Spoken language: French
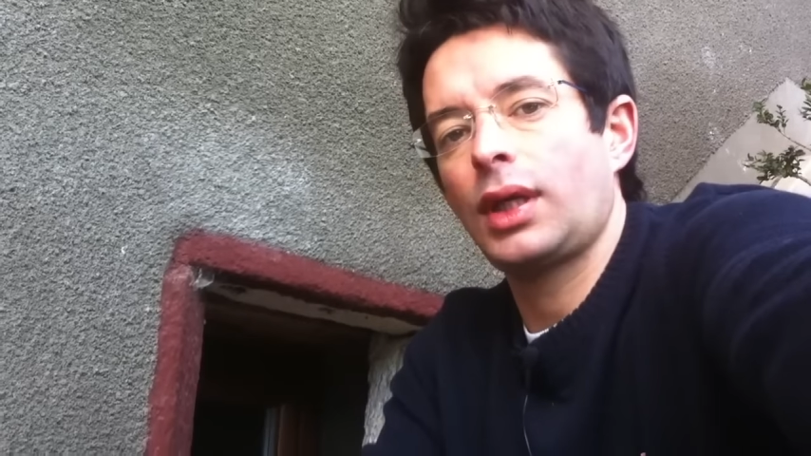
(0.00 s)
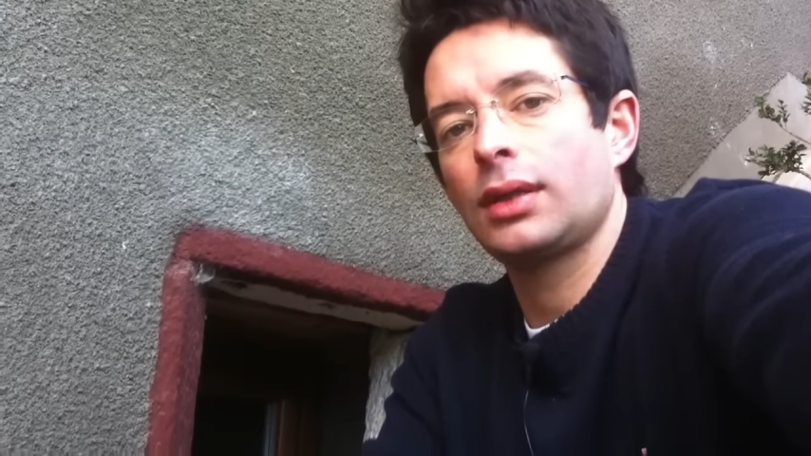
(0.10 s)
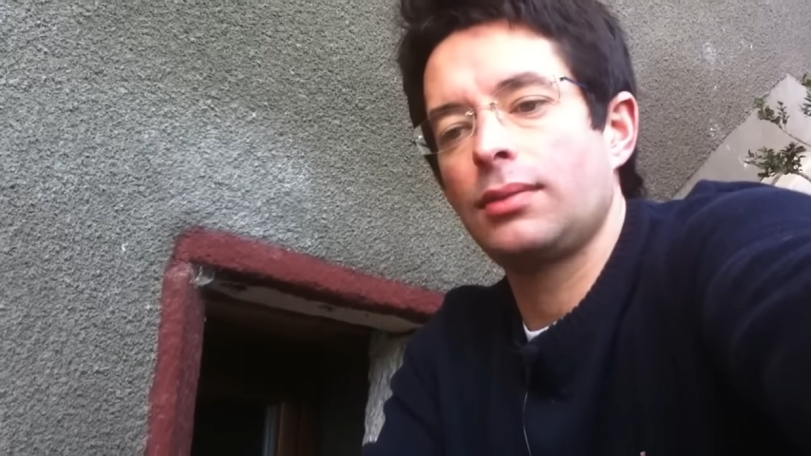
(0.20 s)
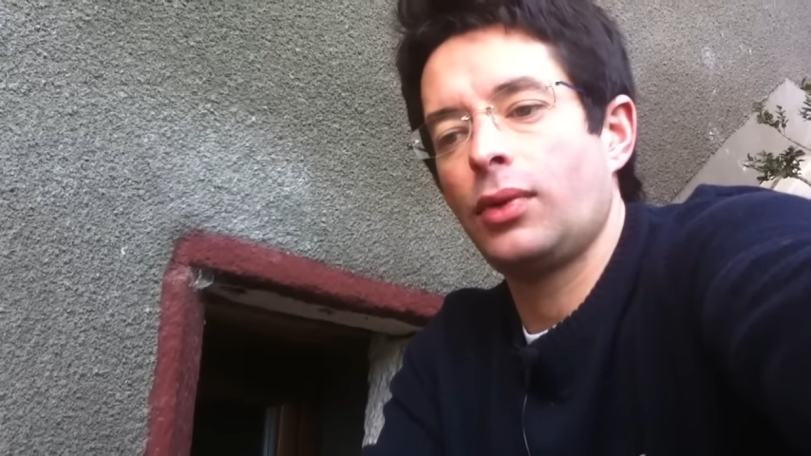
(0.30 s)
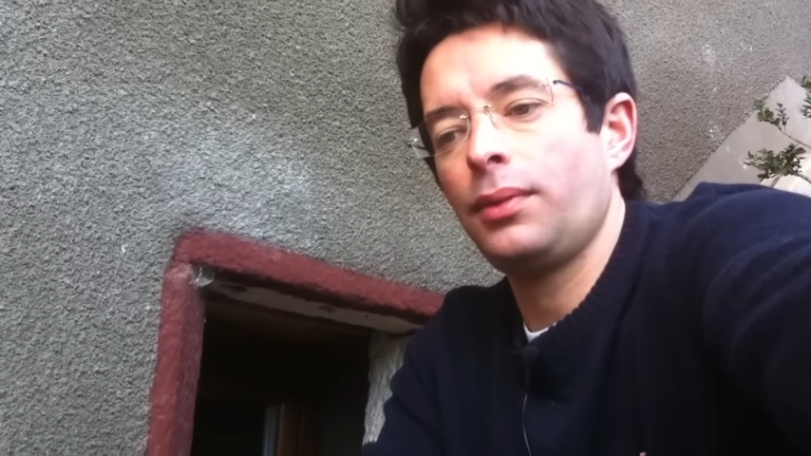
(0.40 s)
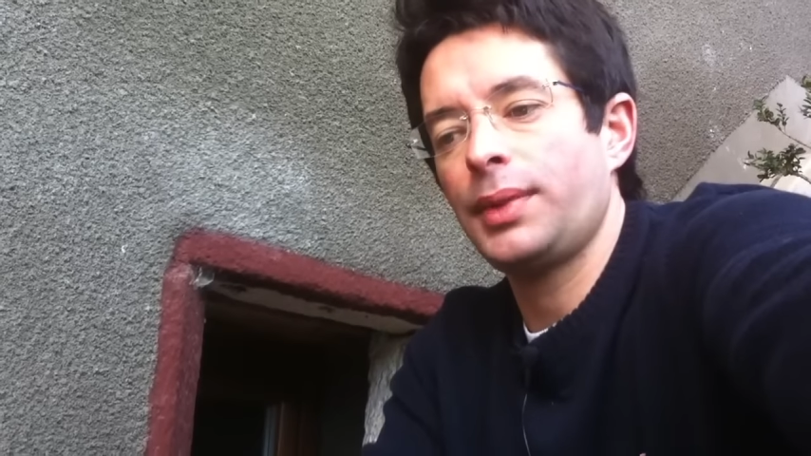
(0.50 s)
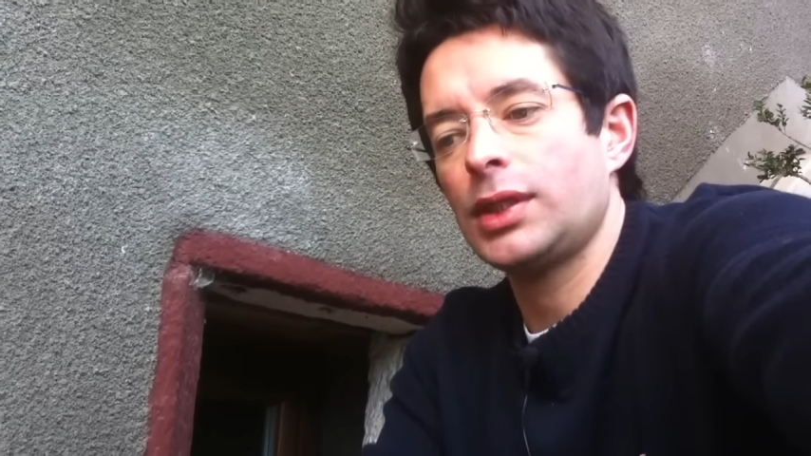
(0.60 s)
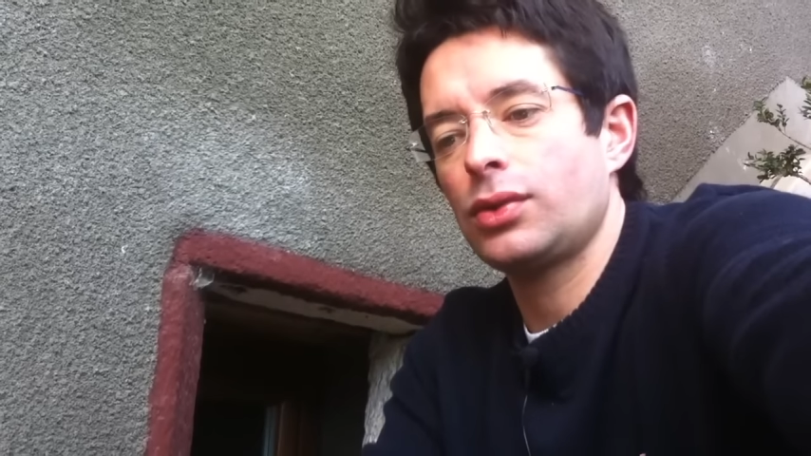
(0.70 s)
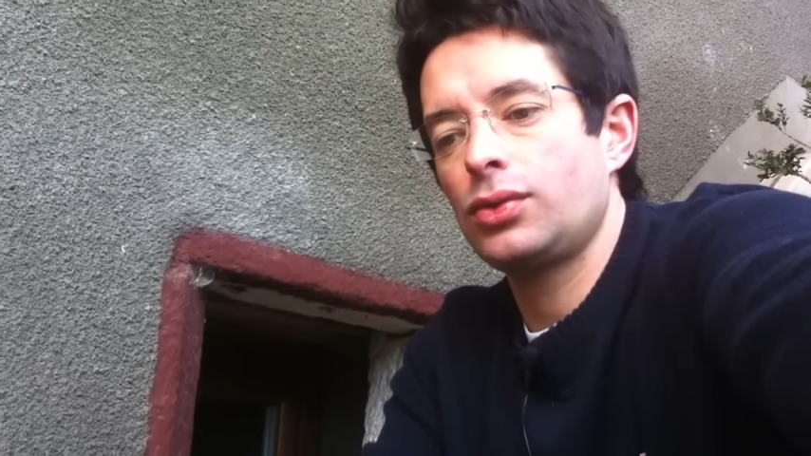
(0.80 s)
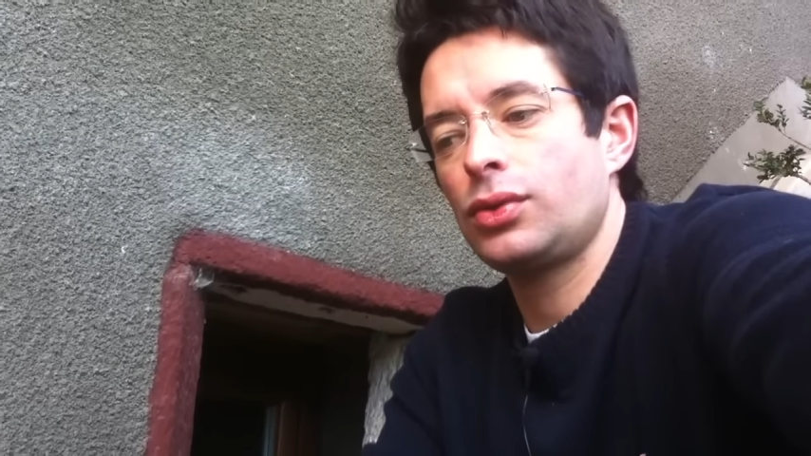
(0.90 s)
traitement
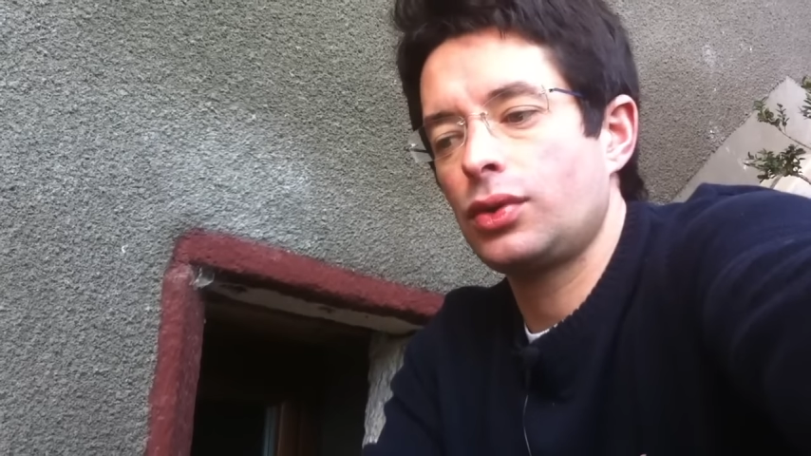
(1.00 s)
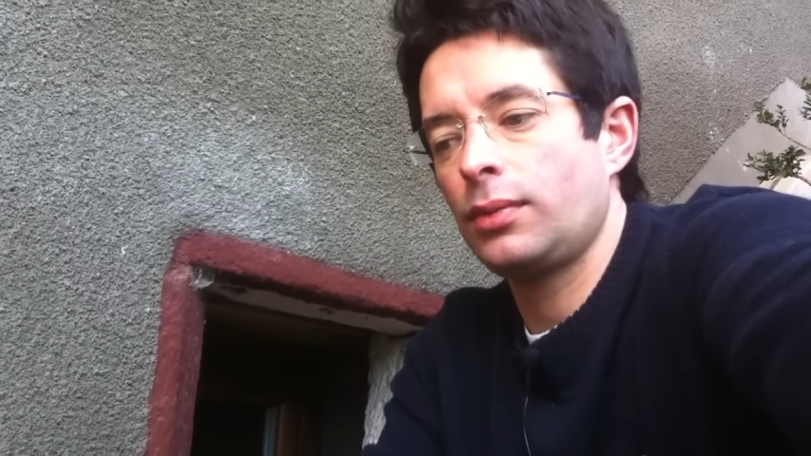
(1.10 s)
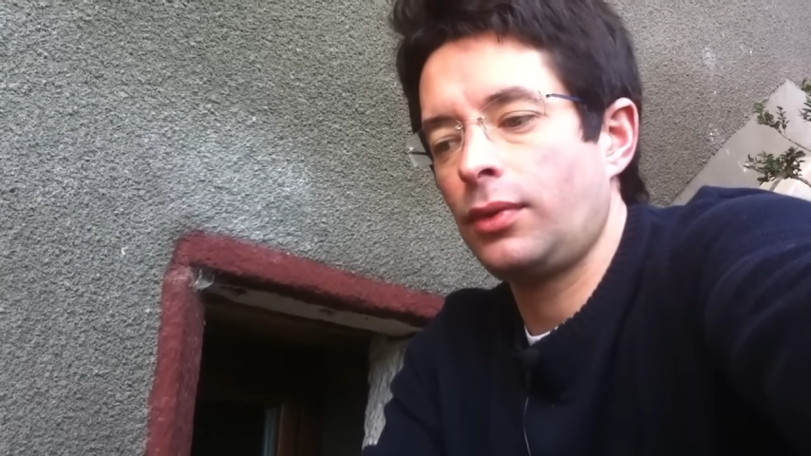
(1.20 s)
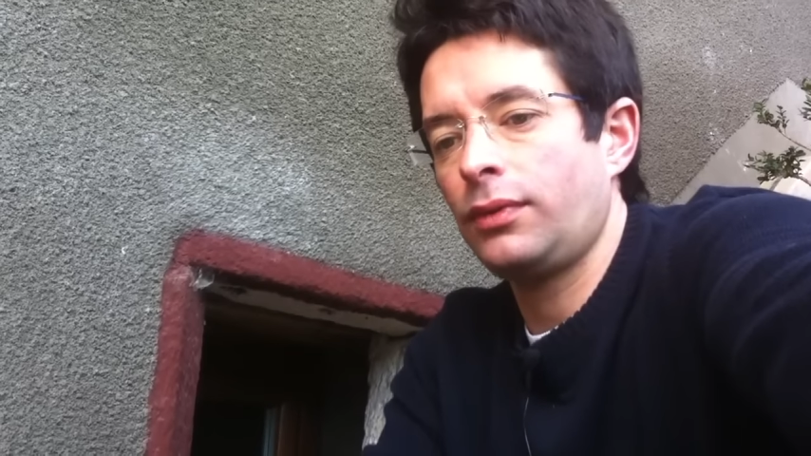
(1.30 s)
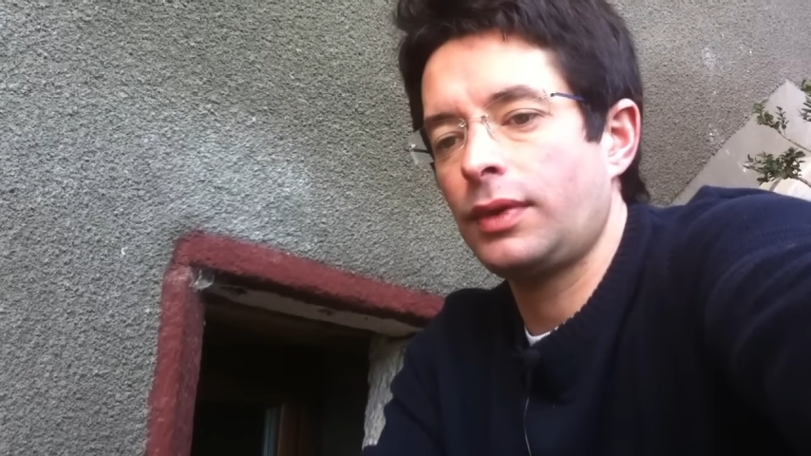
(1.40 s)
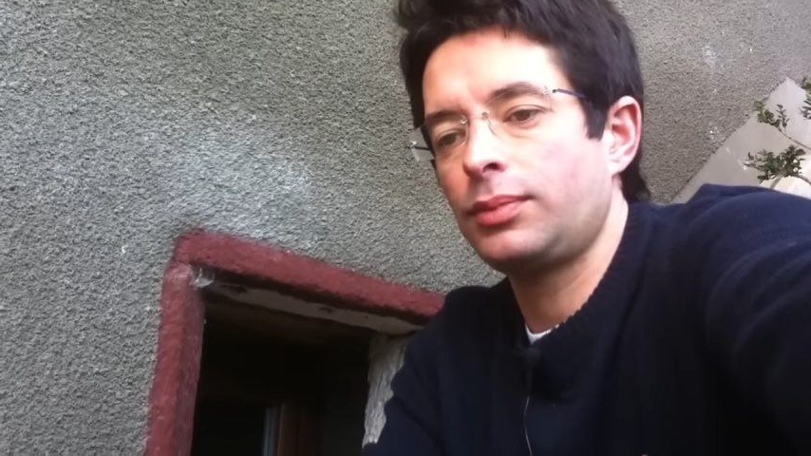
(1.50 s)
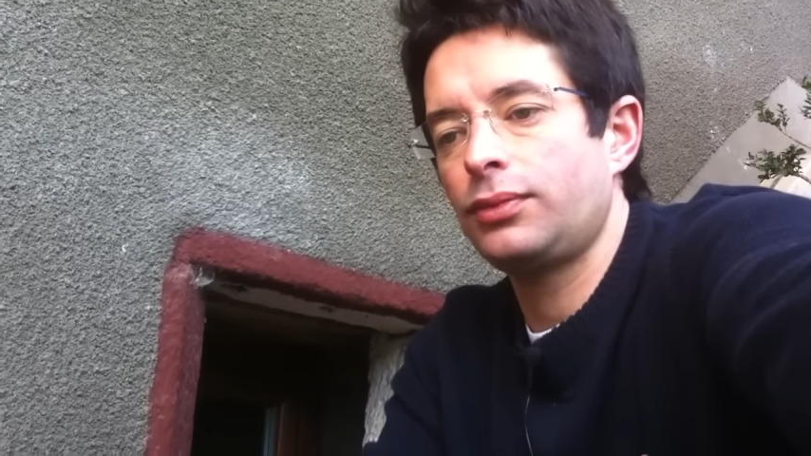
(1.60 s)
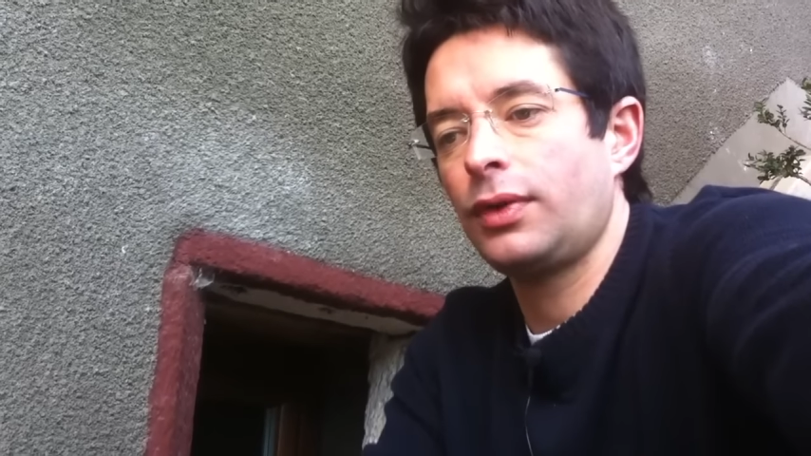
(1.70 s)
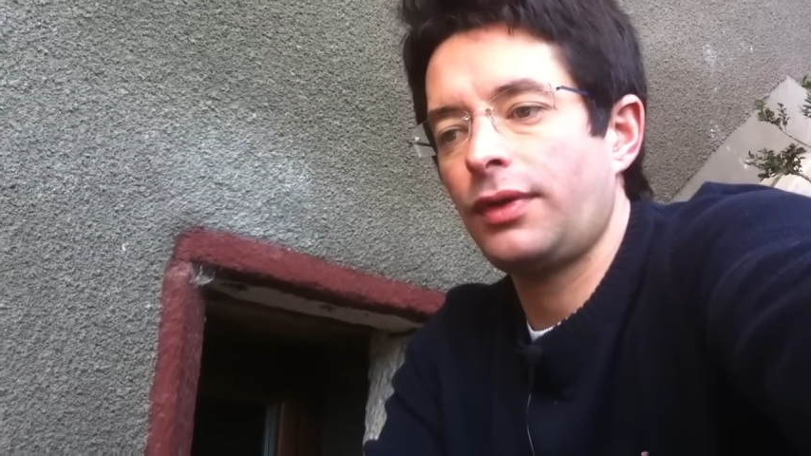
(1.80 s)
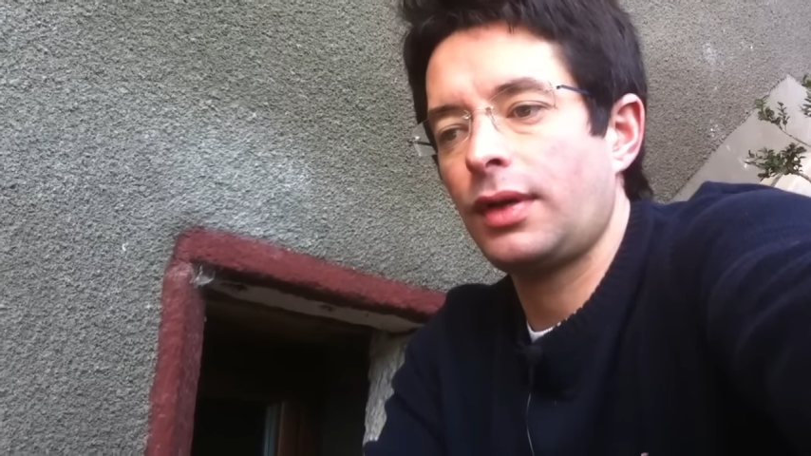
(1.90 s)
parce que justement on va pouvoir